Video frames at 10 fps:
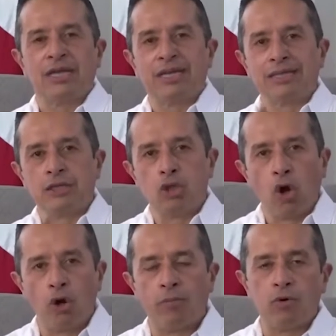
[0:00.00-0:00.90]
en
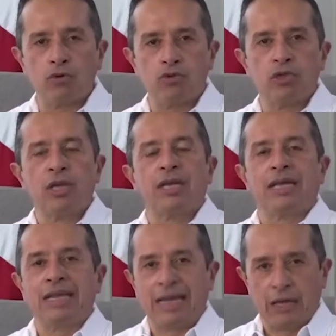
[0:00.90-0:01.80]
domos, en